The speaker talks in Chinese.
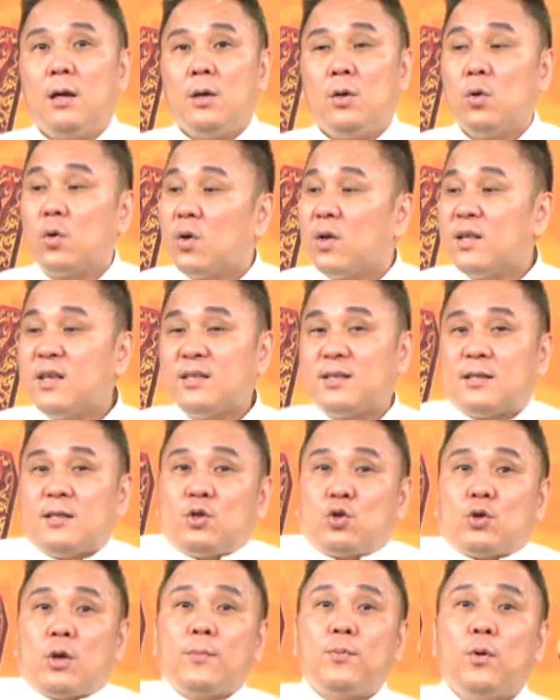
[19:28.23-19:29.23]
如果你只
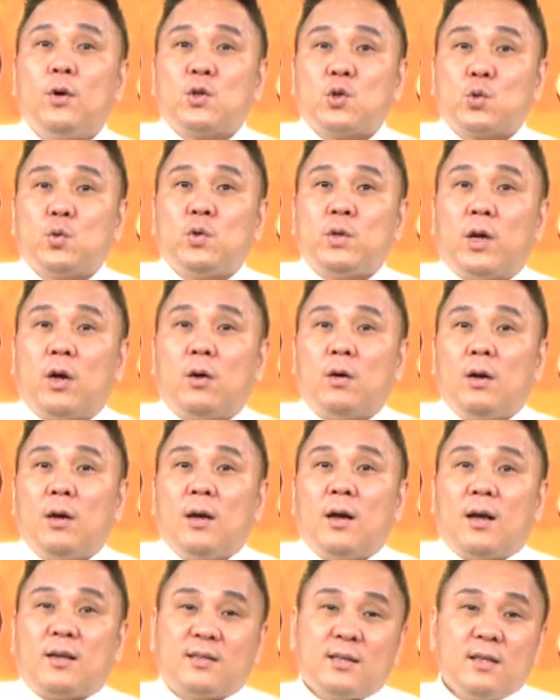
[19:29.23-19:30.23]
是随波逐流
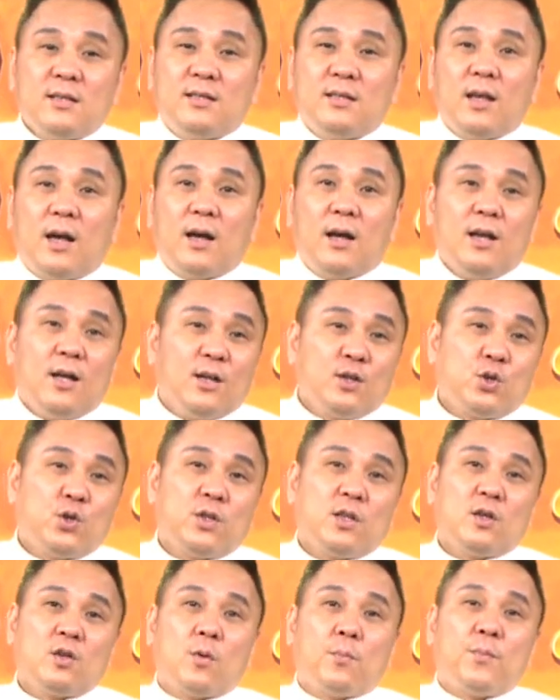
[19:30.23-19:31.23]
啊，甚至啊，
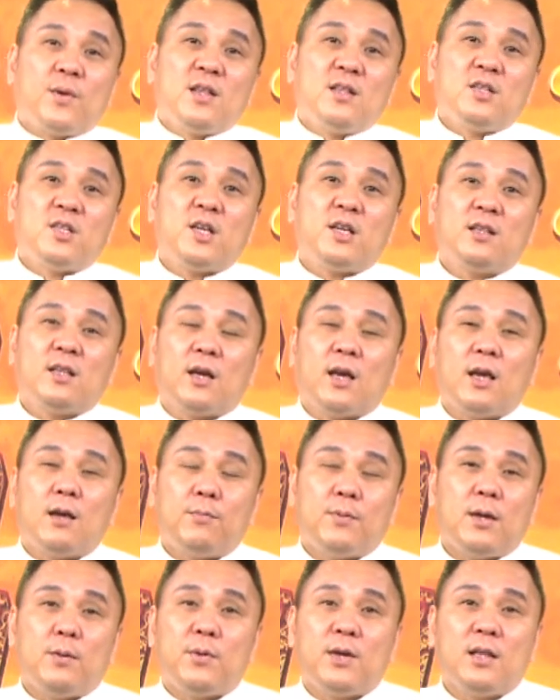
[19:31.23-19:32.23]
去那种民间的
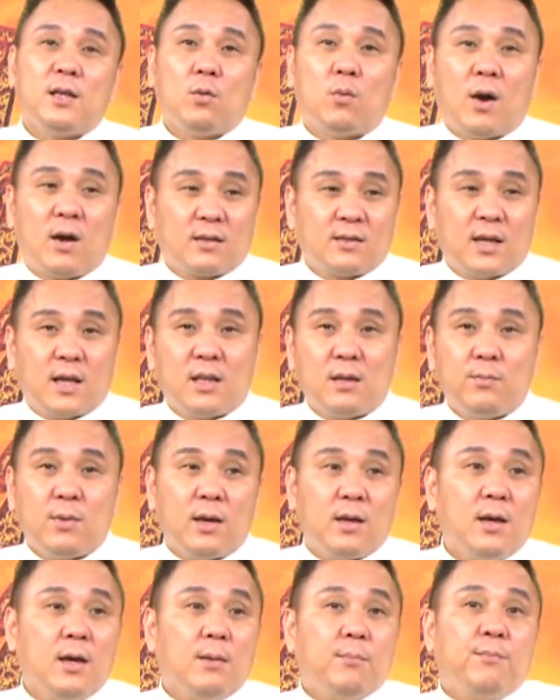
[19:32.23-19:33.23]
A P P 的网站里
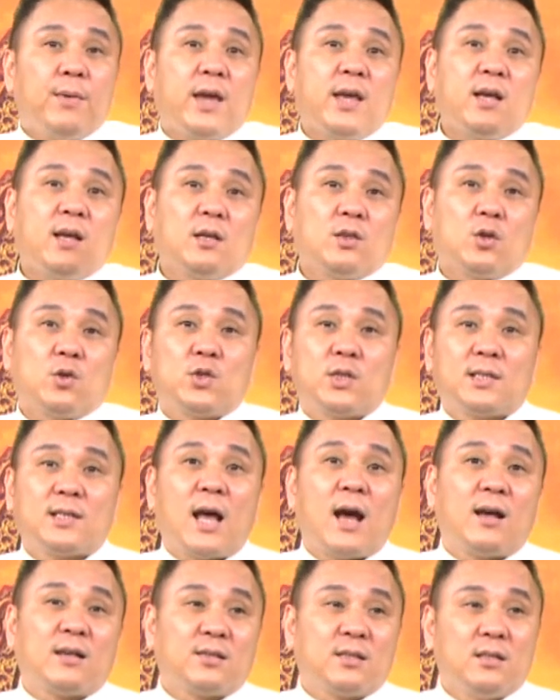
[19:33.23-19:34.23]
面，每一个都是
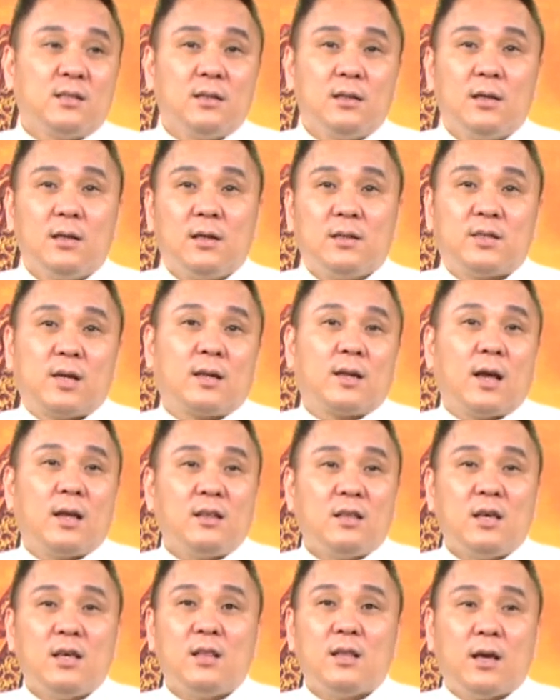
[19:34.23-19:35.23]
大师，讲
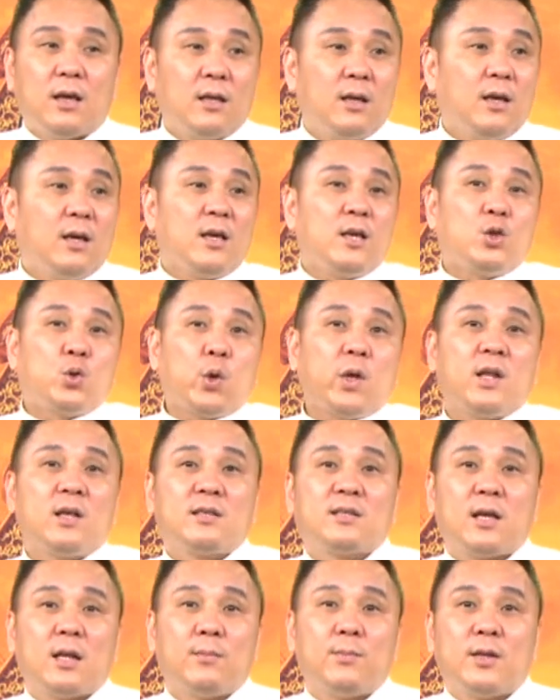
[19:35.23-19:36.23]
难听一点，一堆
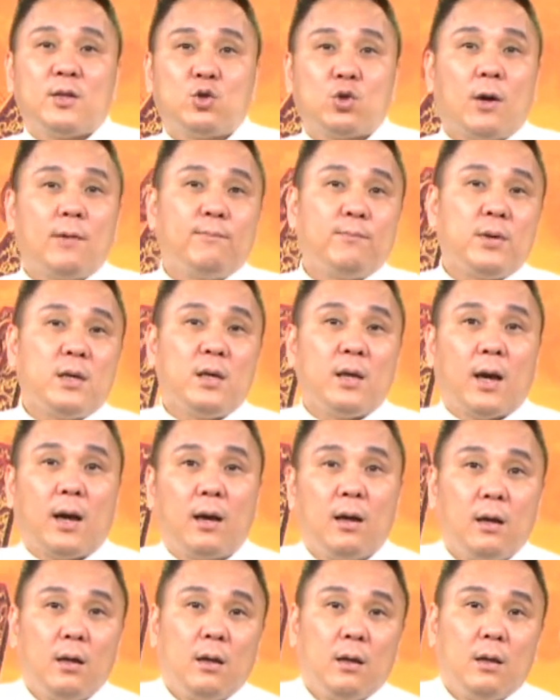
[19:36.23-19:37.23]
人在里面装逼
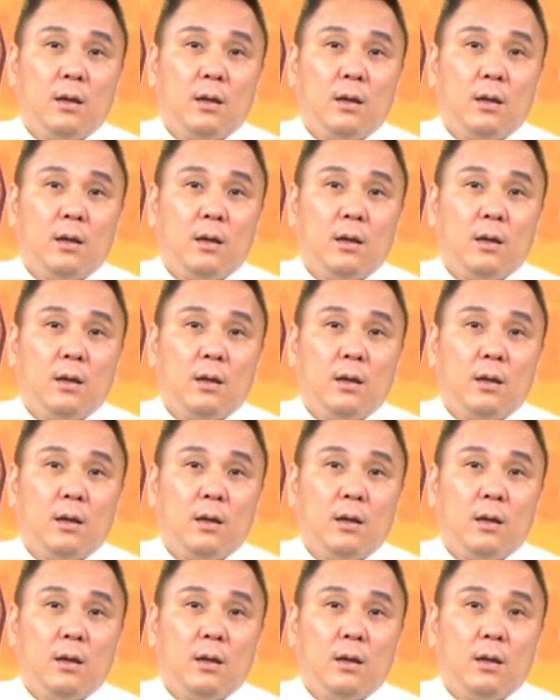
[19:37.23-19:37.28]
呀，